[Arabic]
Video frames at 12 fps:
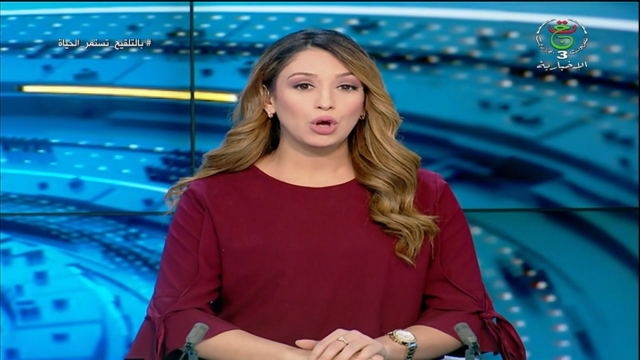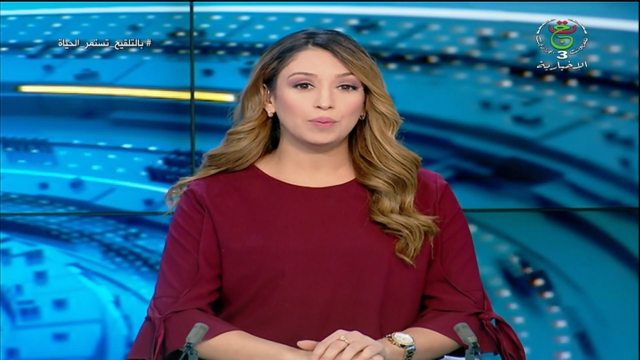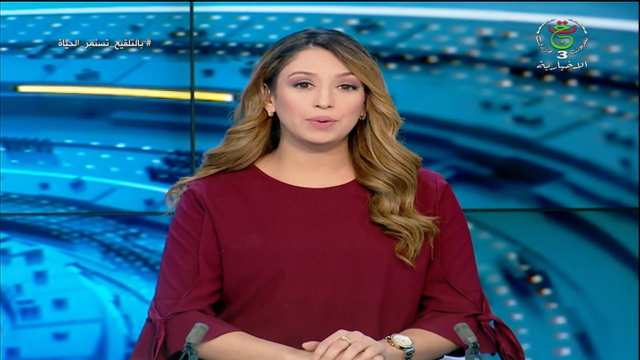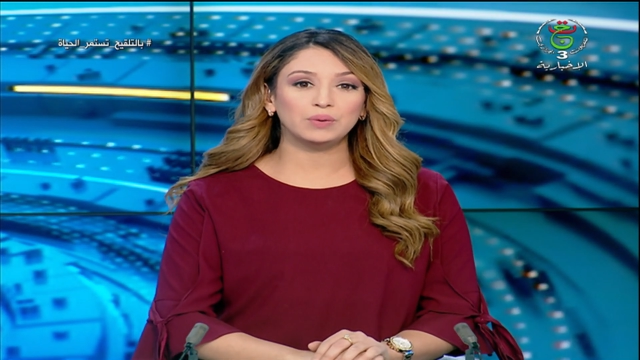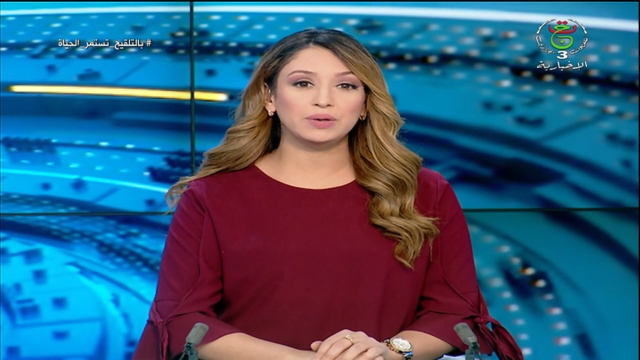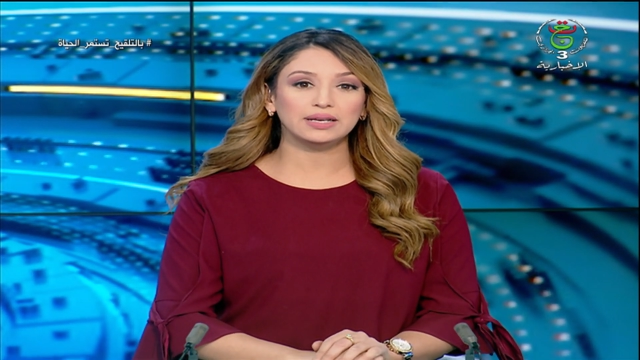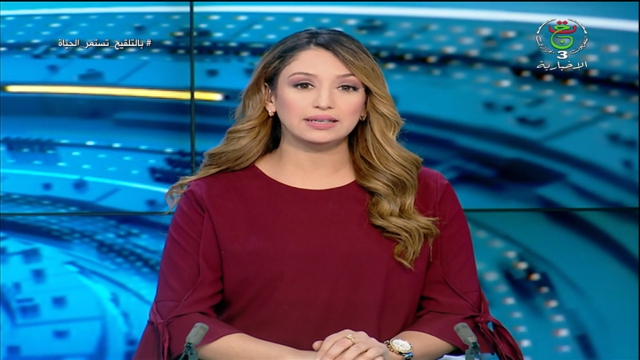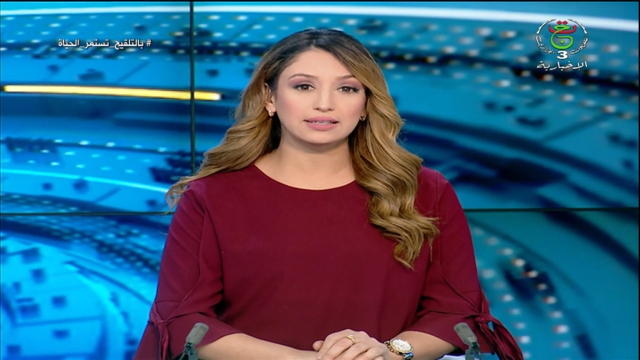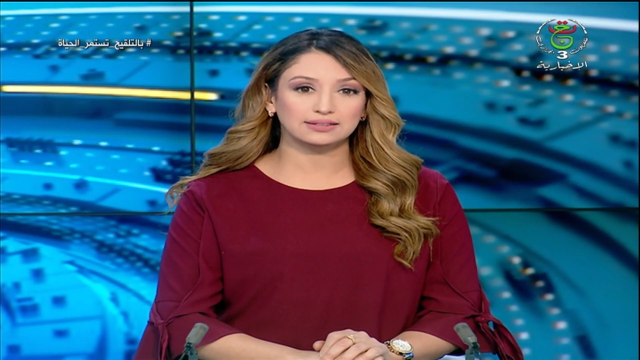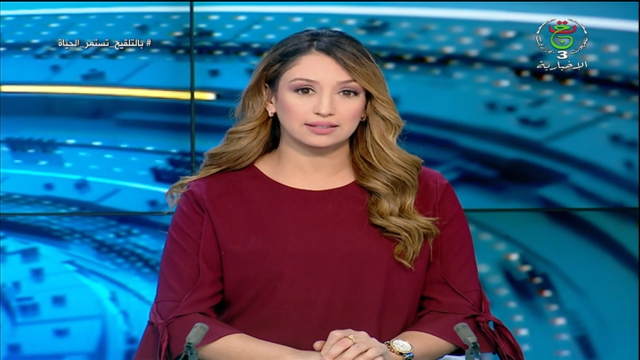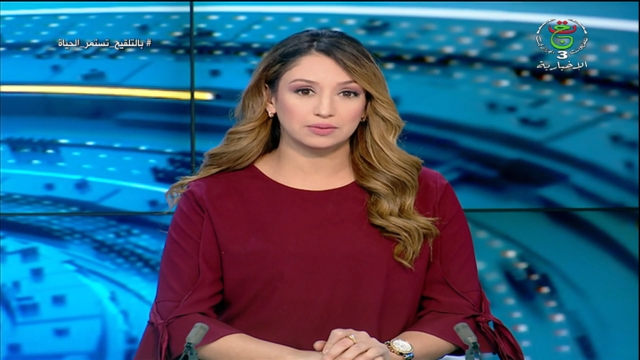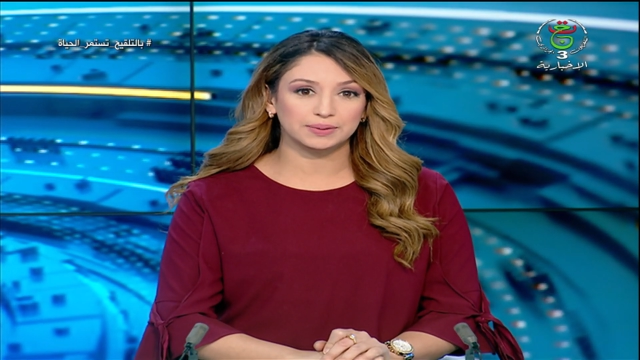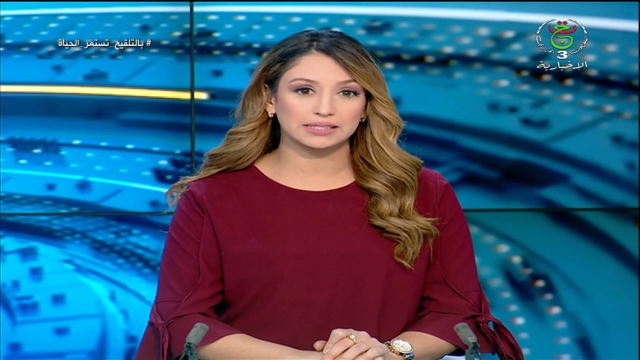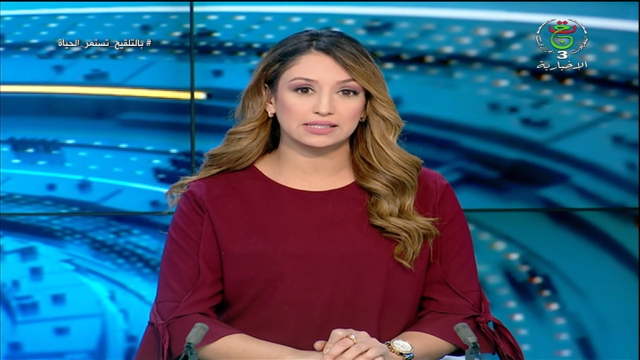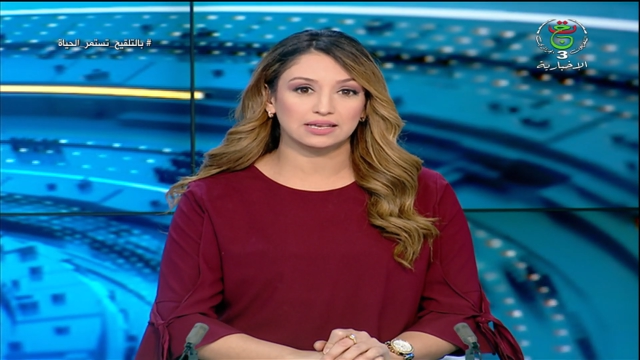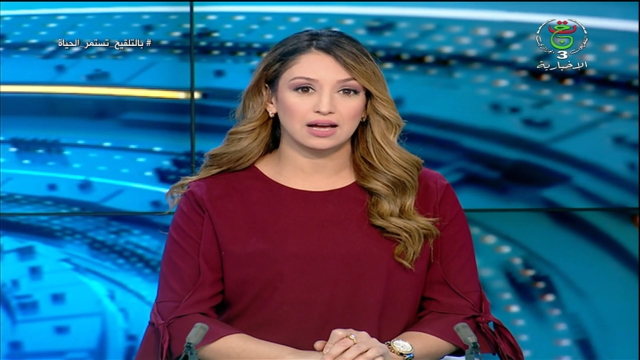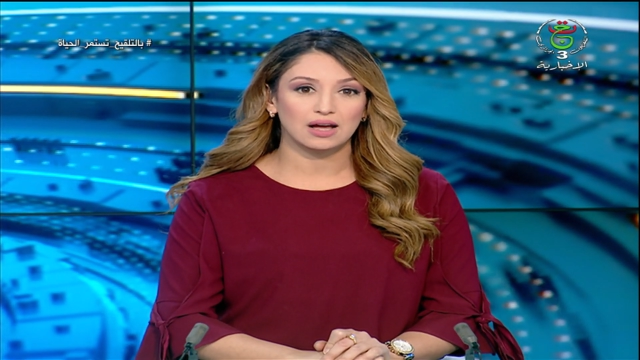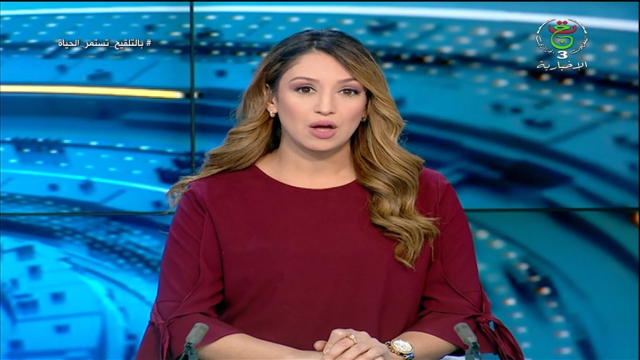بولاية
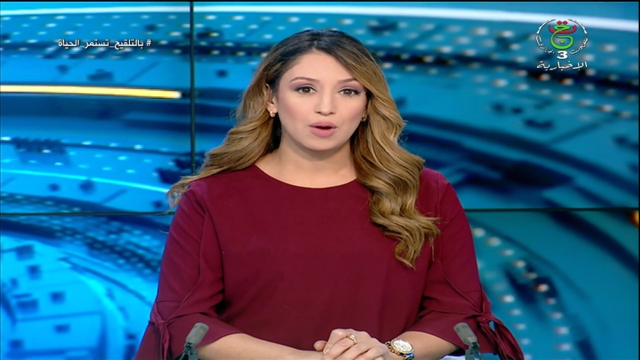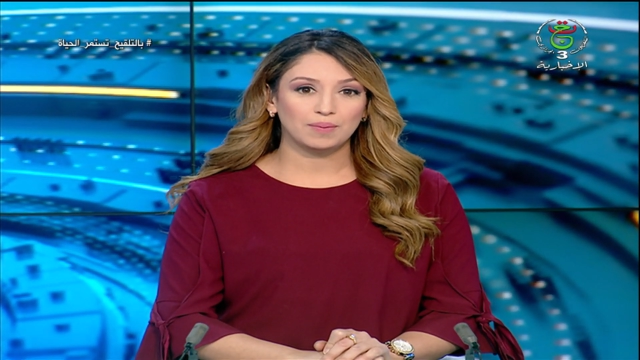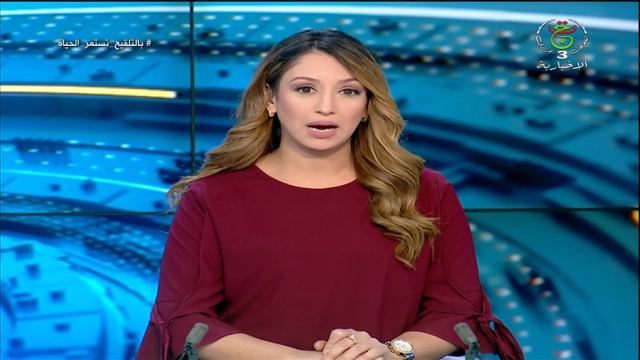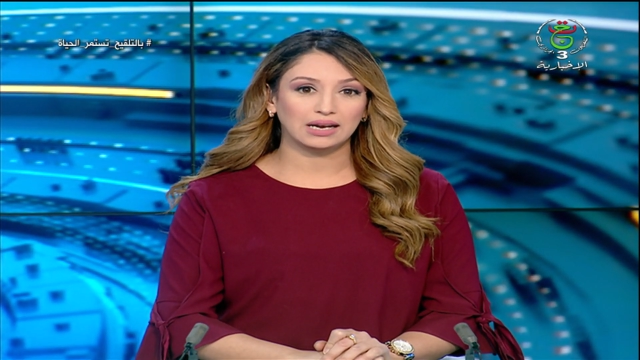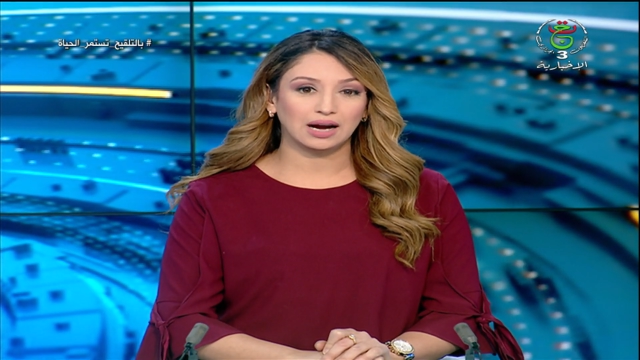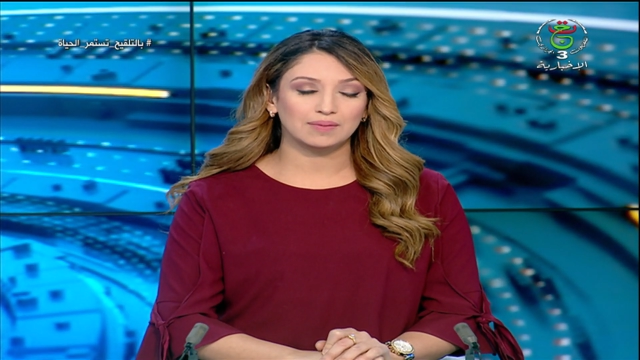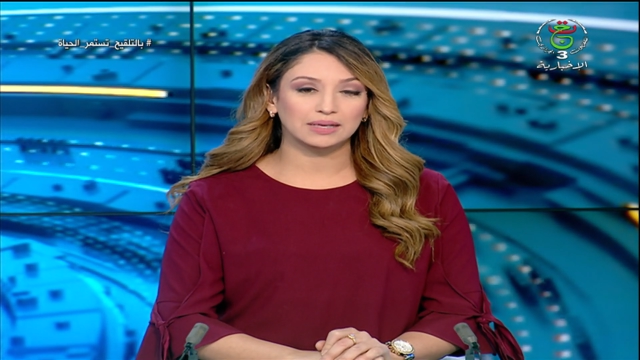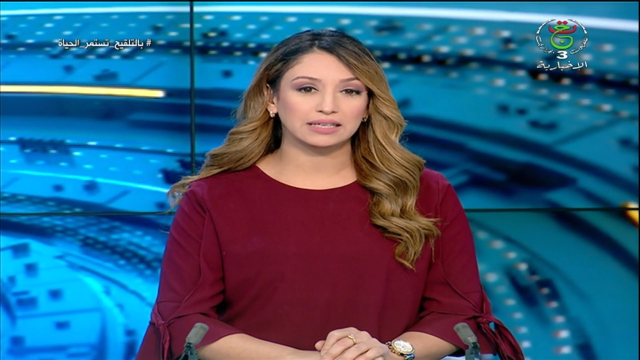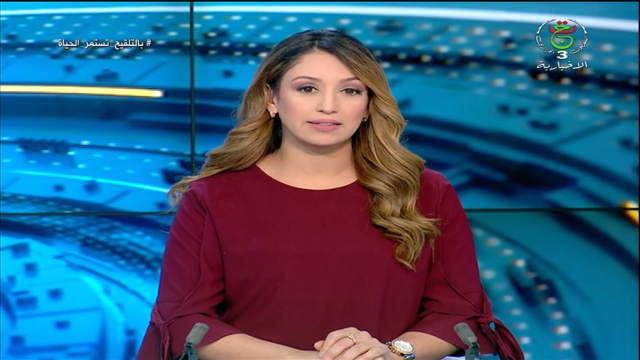تبسة مع العمل